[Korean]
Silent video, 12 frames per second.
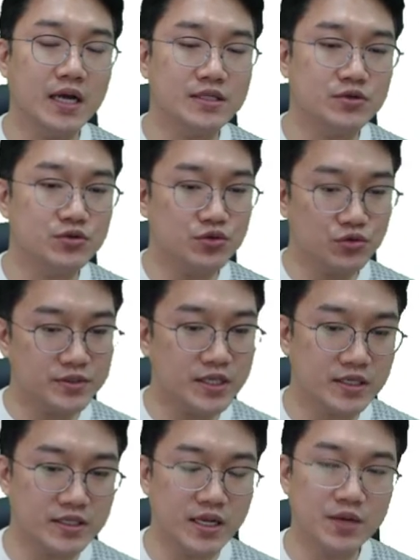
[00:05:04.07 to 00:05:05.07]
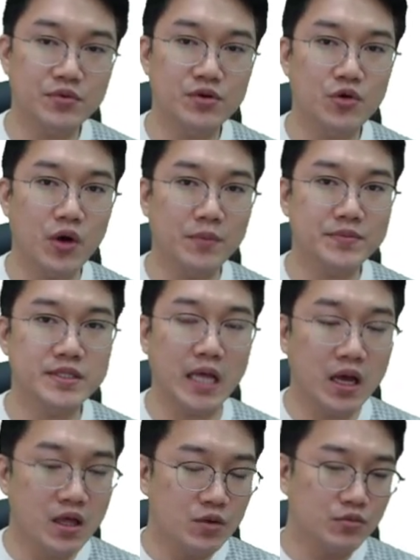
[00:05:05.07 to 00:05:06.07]
가지고 좀 이야기를 해보려고
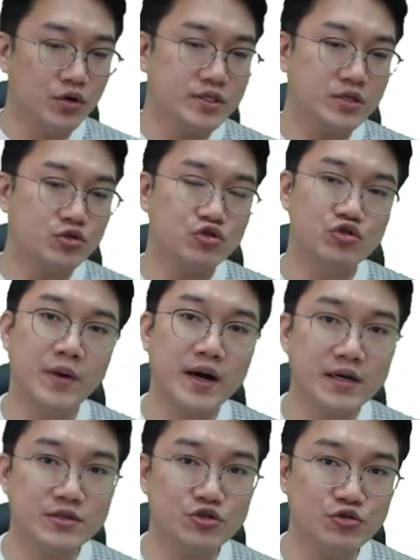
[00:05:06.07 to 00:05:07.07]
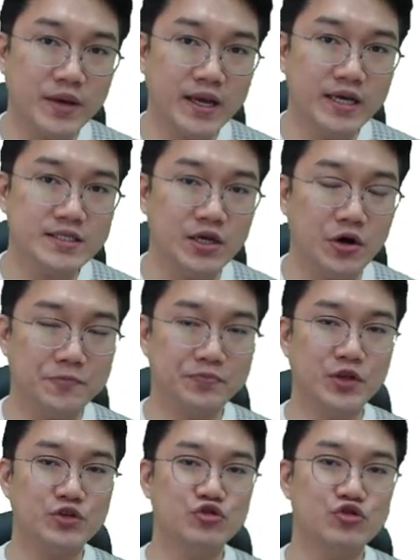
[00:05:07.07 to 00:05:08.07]
합니다 물론 이제 수박 수백 가지요
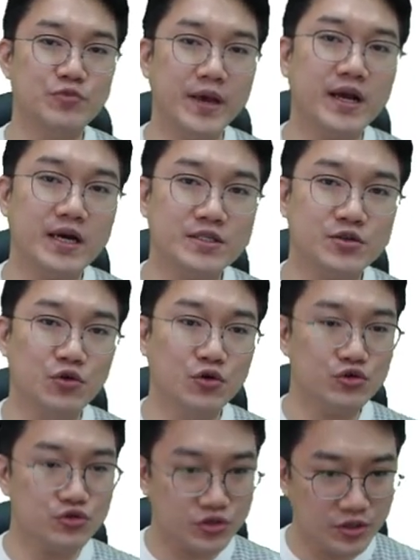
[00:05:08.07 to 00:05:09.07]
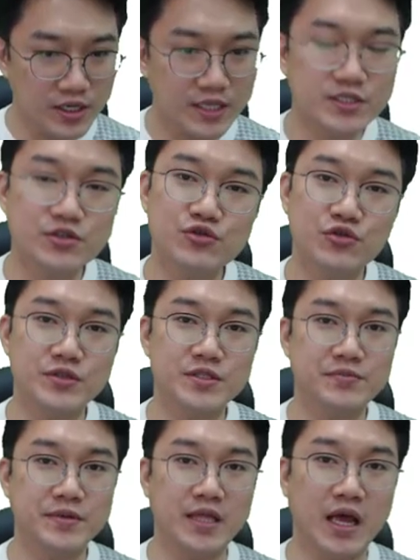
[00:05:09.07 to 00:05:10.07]
수백 가지고 수천 가지일 수도
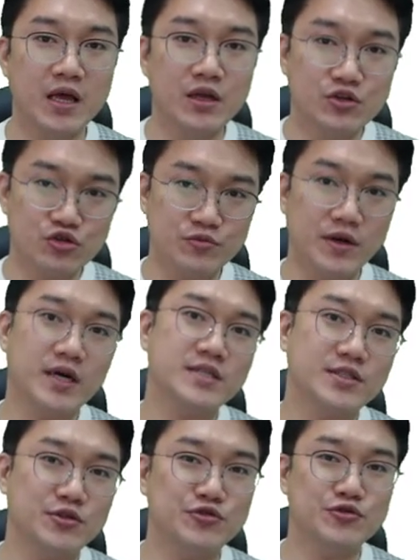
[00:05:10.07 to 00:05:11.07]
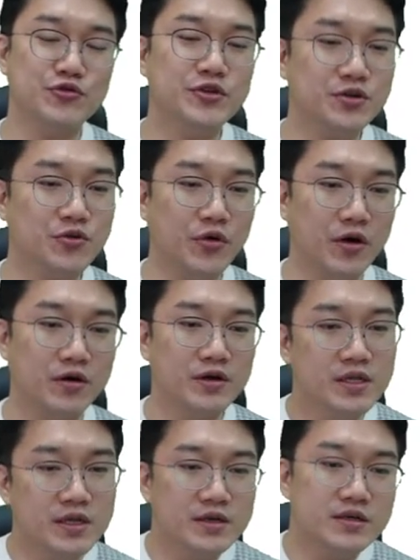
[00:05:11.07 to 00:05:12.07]
있습니다 수만 가지 될 수도 있고요
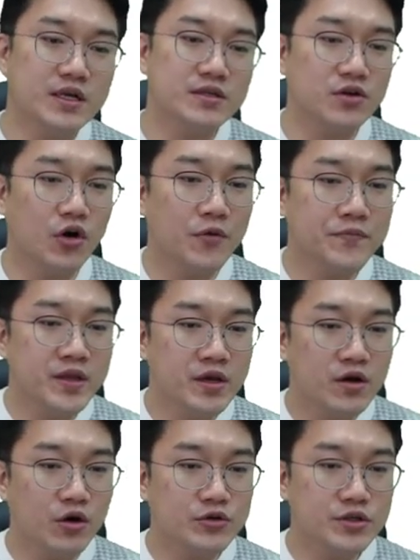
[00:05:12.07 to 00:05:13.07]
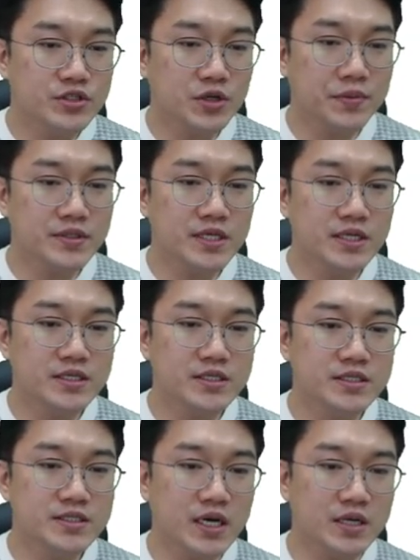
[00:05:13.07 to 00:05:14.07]
그래서 우선 첫
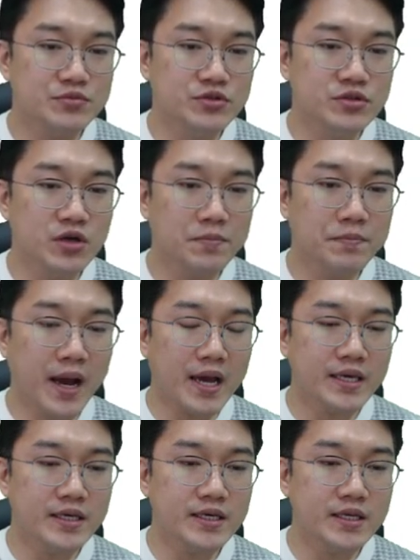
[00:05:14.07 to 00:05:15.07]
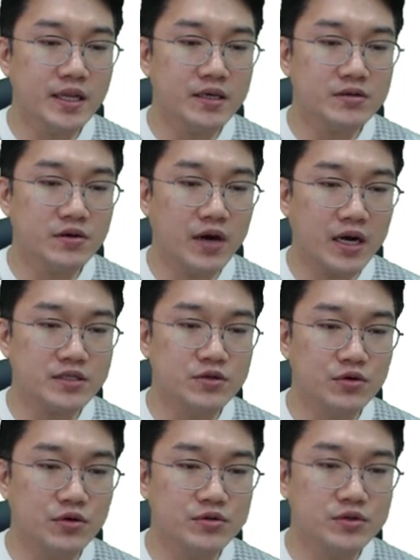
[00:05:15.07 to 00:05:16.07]
번째는 제가 문서 파일에서
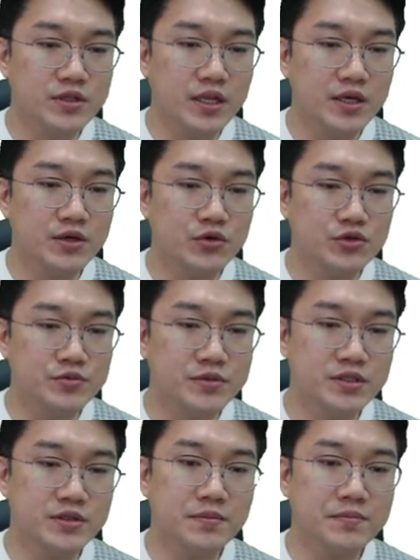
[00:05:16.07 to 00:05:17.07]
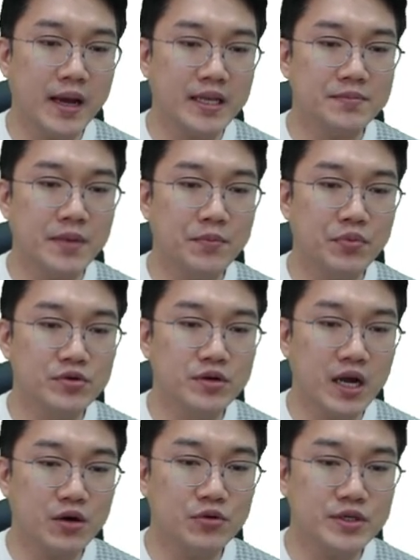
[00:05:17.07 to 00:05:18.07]
악성 코드들이 요즘은 많이 배포를
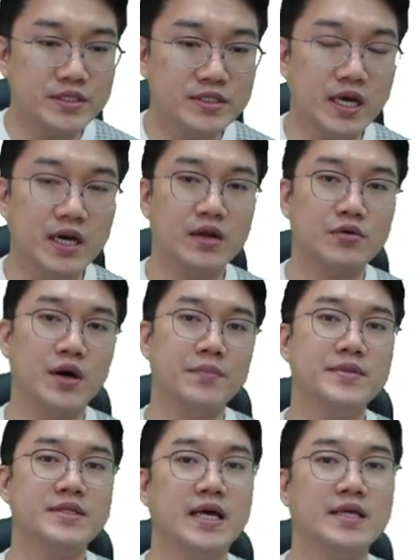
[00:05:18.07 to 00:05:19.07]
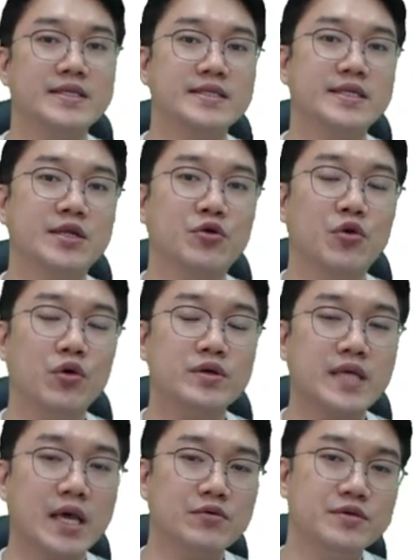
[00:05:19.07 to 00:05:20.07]
하고 있다라고 합니다 그리고
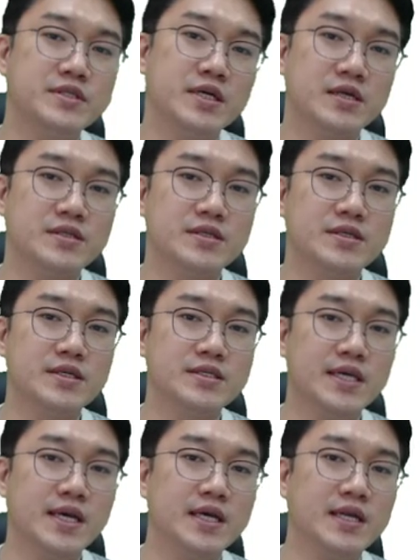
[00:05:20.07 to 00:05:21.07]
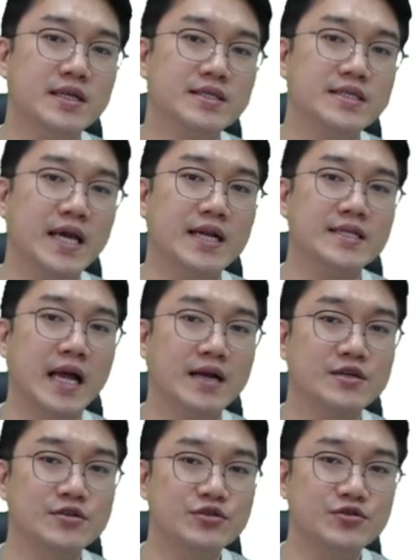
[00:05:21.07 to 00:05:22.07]
사용자들을 제일 잘
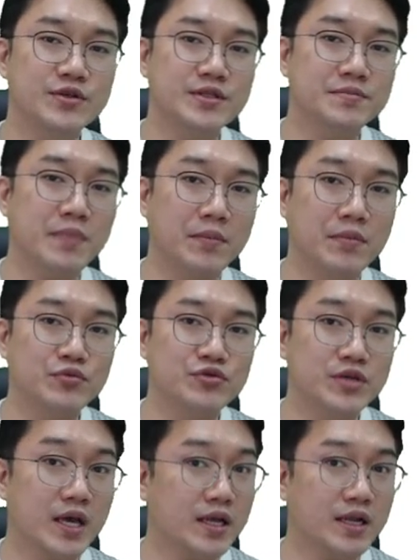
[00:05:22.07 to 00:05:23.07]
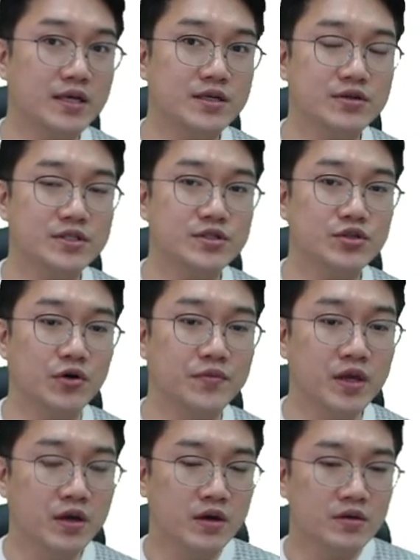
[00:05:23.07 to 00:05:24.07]
낚을 수 있는 방법 중에 하나인 것이죠
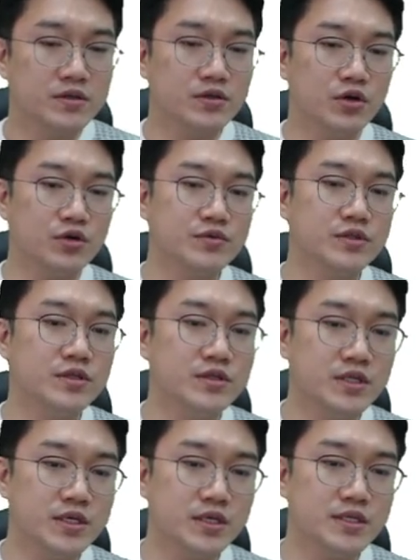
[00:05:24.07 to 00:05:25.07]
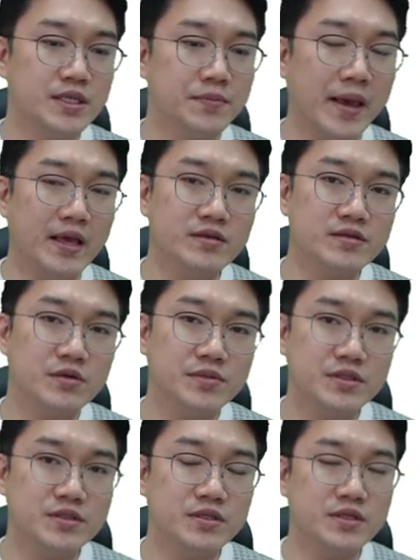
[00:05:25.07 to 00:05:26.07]
그래서 여러분들이 이제 메일
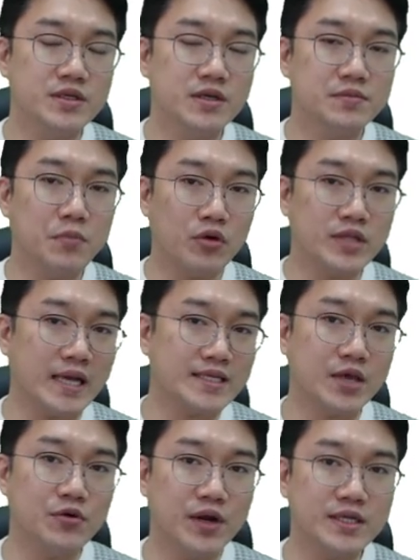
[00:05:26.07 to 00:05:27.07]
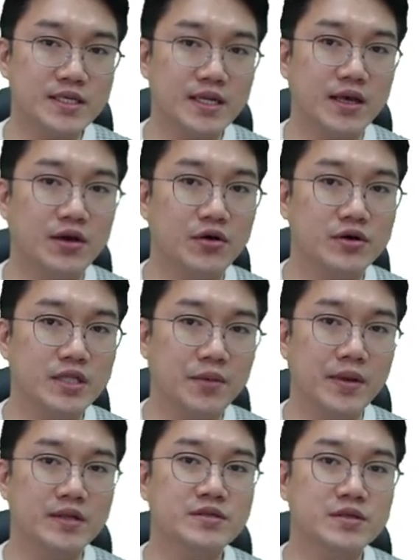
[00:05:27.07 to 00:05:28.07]
서비스를 뭐 다 사용을 하잖아요 근데
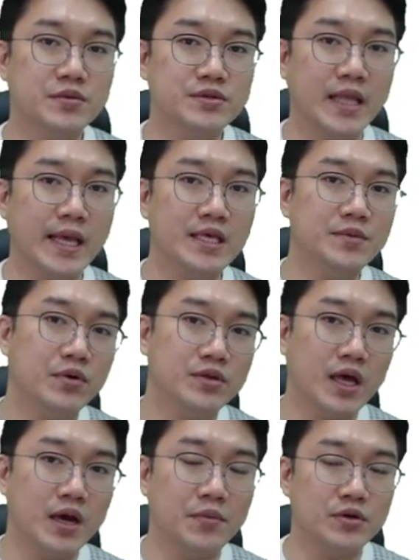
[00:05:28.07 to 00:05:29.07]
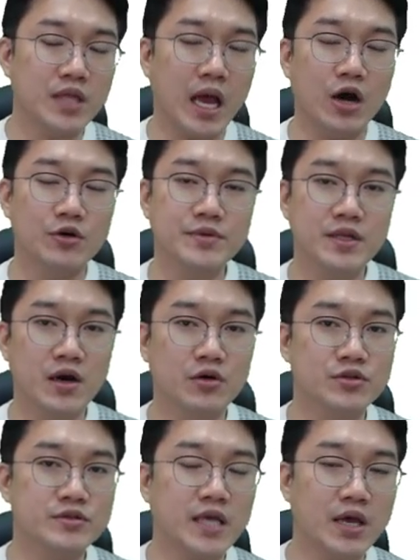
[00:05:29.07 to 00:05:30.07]
메일 서버 네이버나 뭐 다음이나
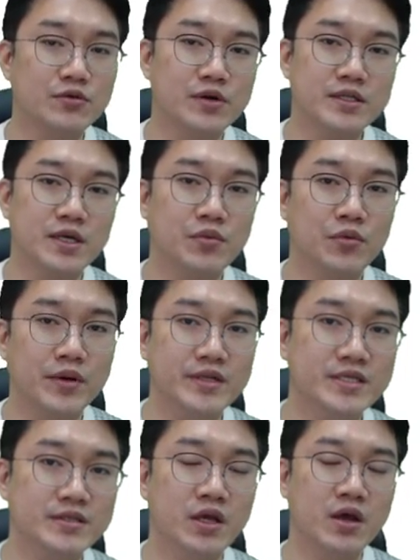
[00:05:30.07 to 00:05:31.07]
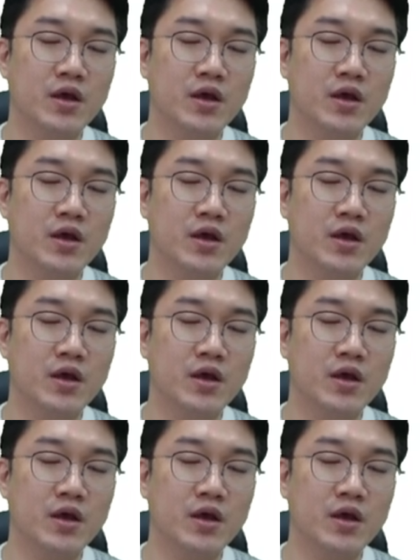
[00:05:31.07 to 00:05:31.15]
어떤 사용을 하다 보면은